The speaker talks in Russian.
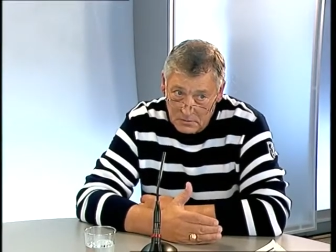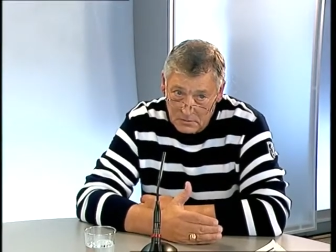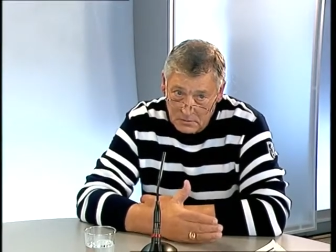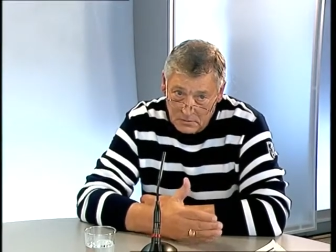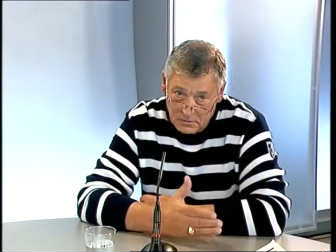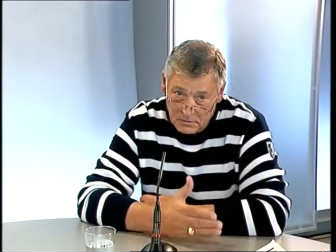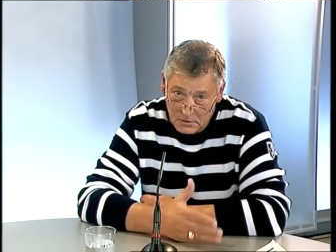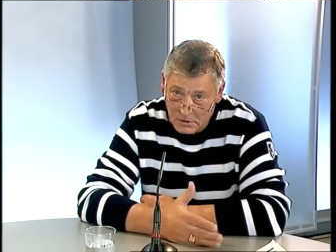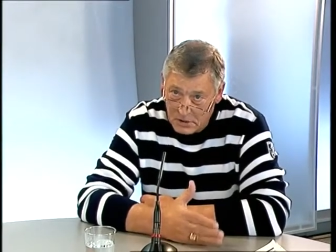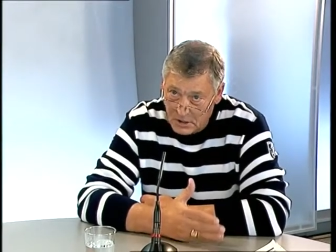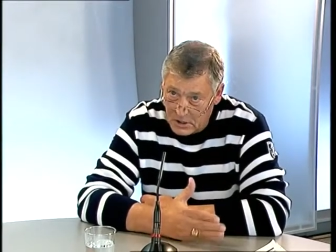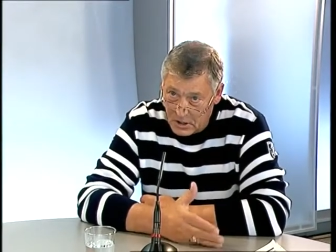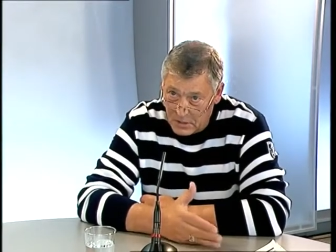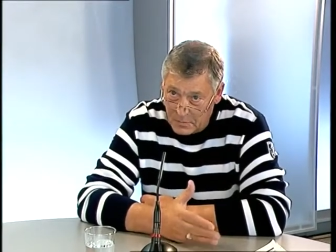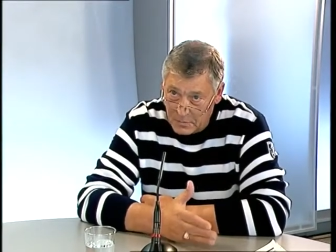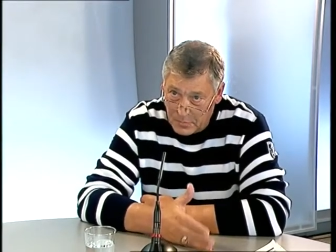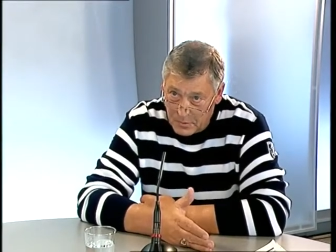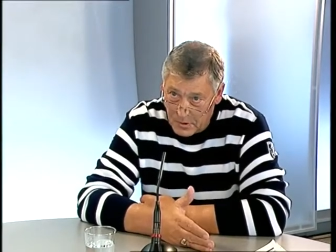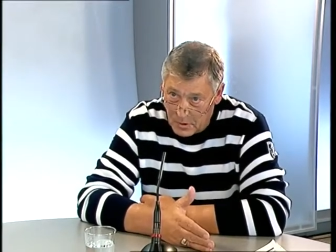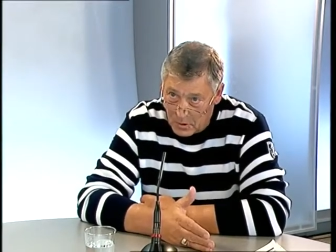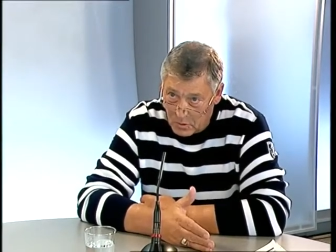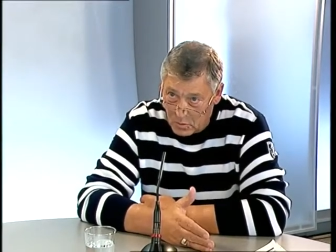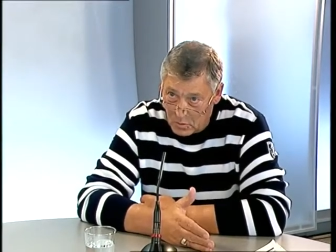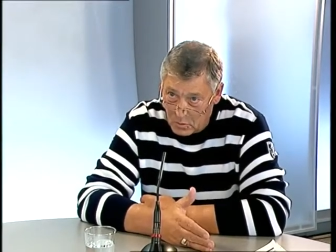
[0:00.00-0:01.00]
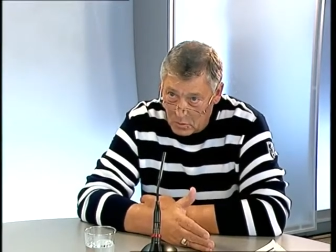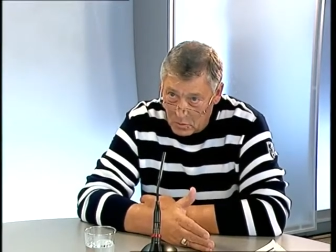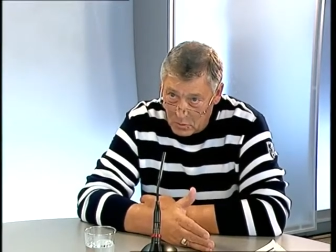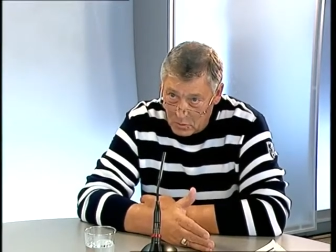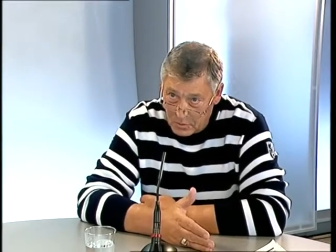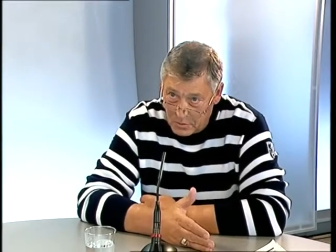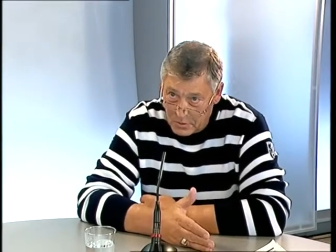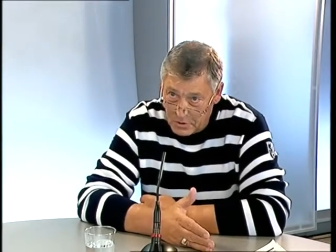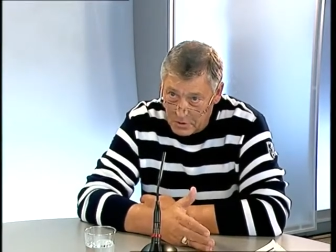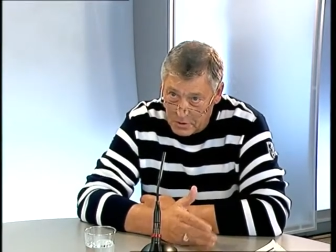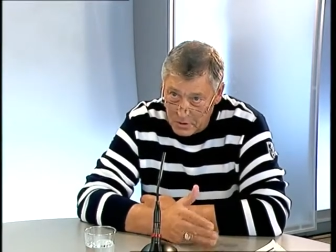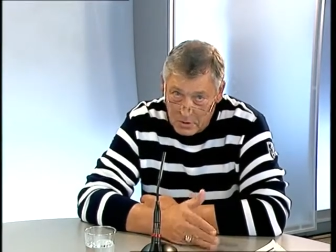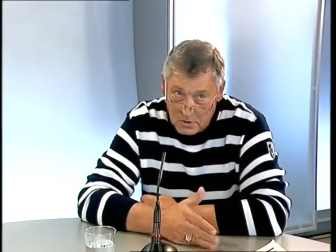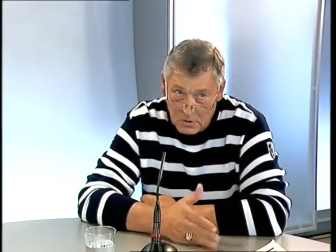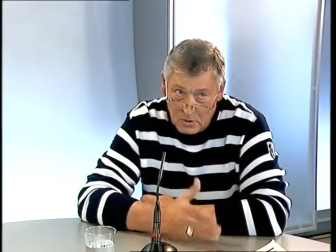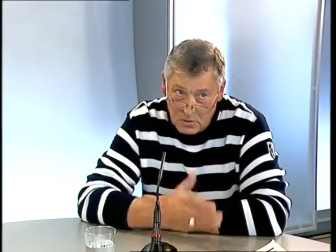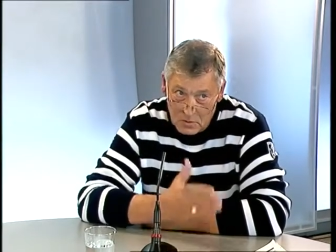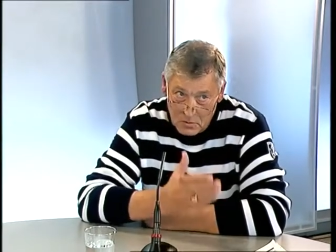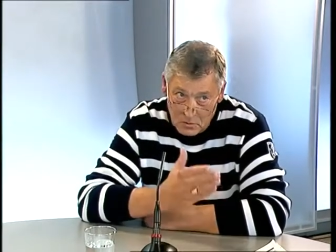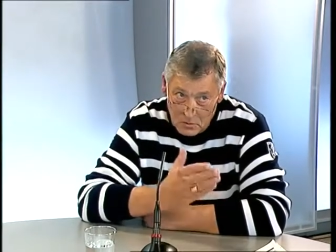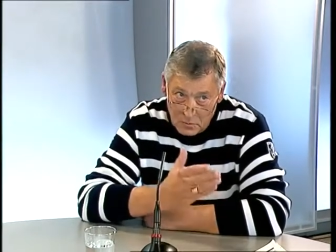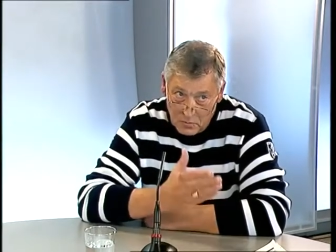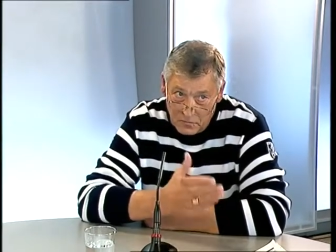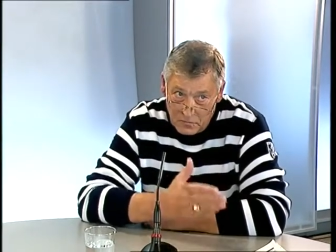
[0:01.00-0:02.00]
нажать пару кнопочек
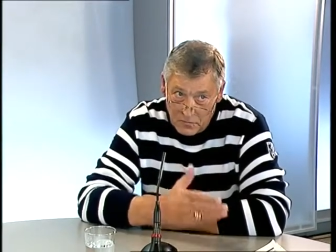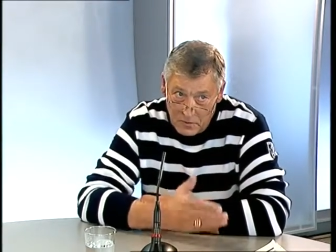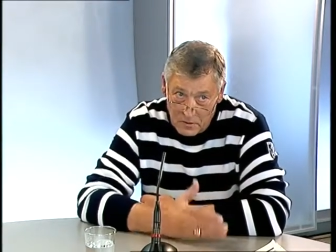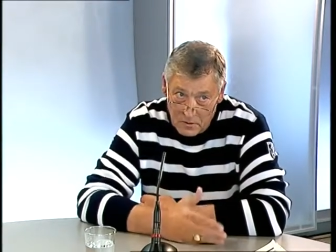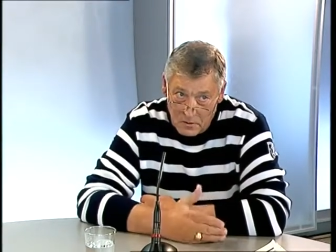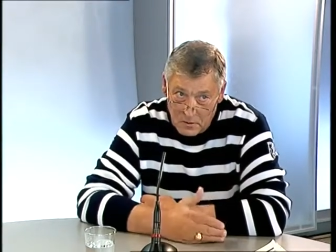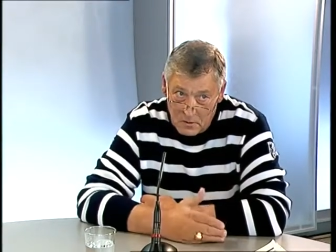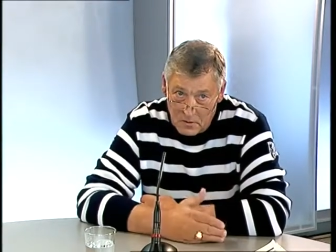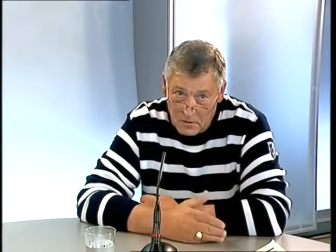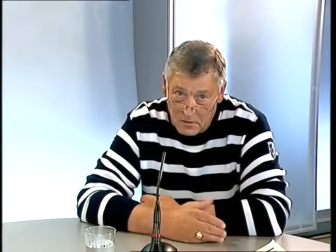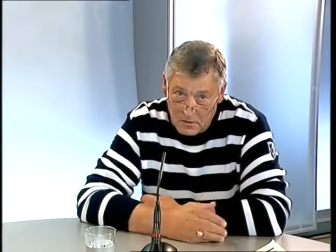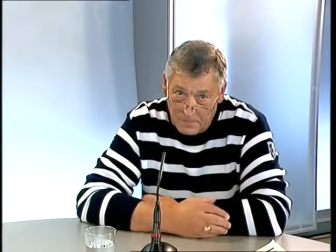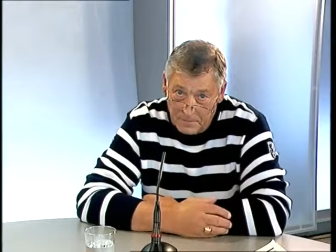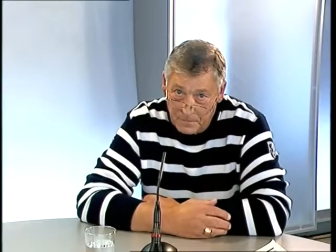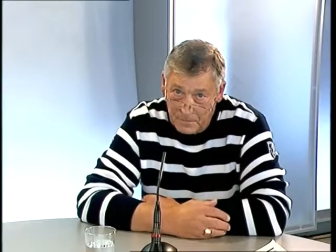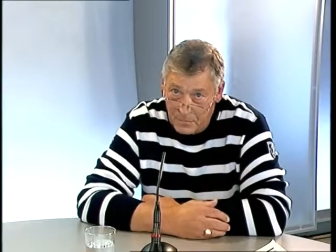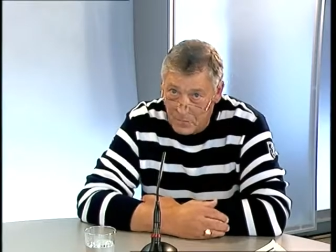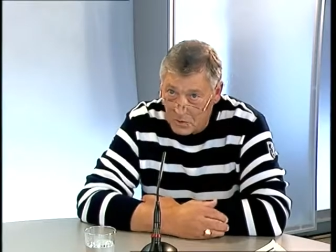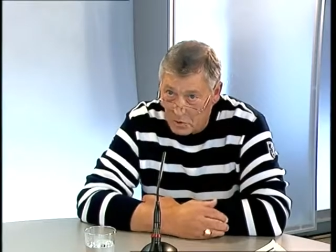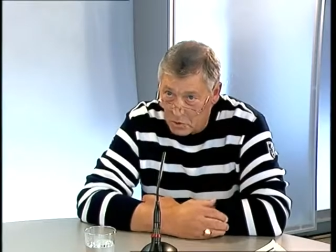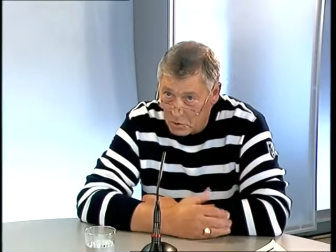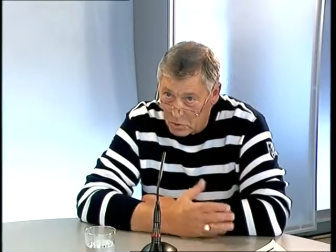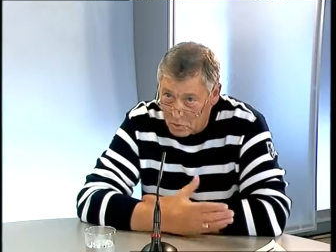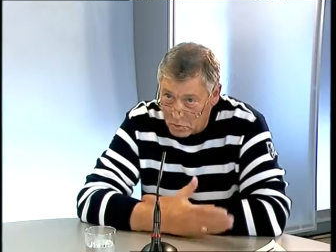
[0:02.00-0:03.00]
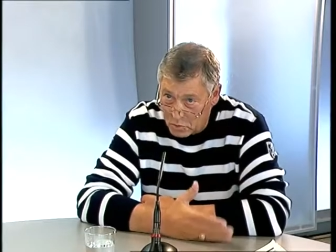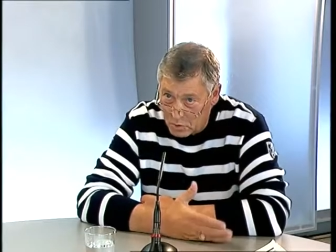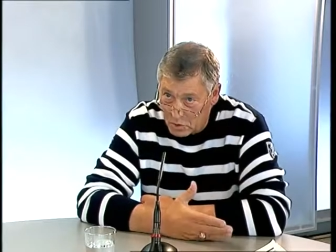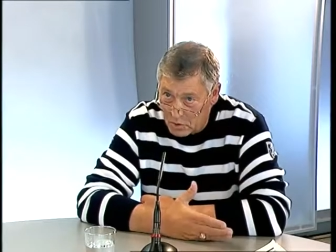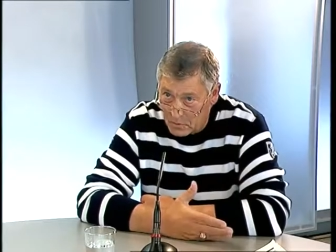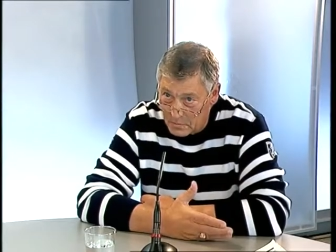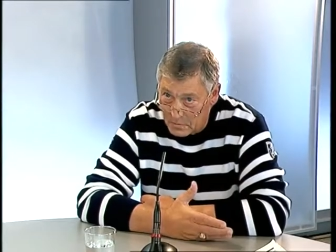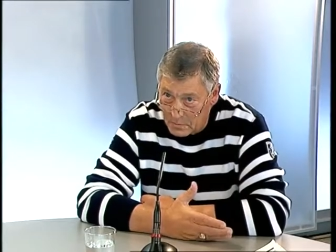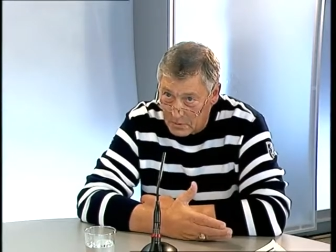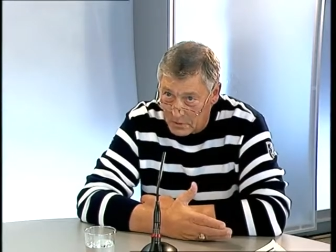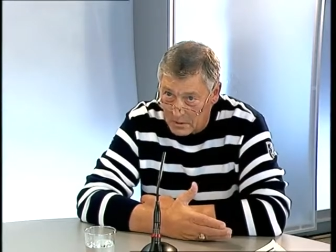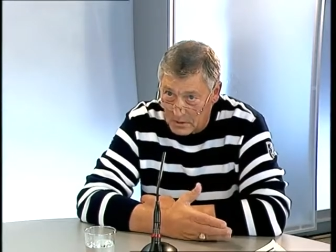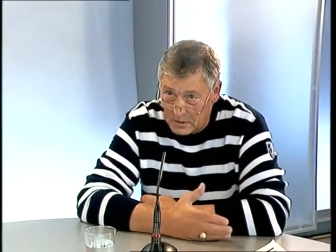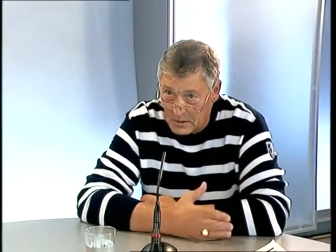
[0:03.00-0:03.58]
и увидеть, что же было.